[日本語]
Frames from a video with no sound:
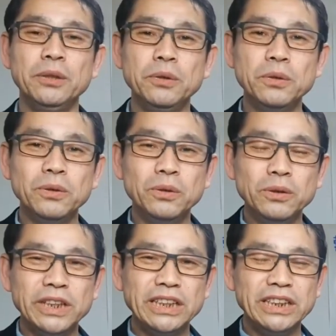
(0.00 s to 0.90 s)
良
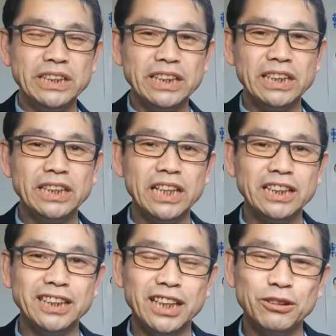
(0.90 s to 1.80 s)
好な人間
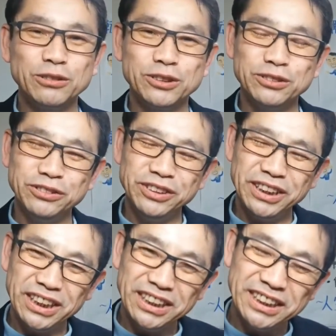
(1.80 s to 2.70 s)
関係を作っ
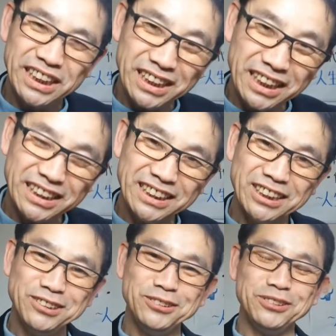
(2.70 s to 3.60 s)
てきたかっ
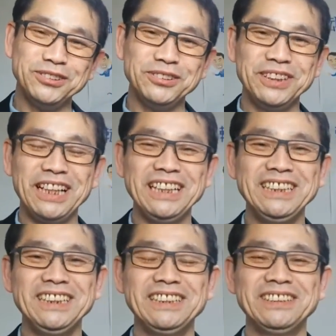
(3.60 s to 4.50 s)
ていうこと、大
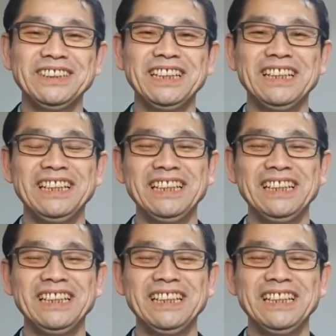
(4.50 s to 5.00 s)
事ですね。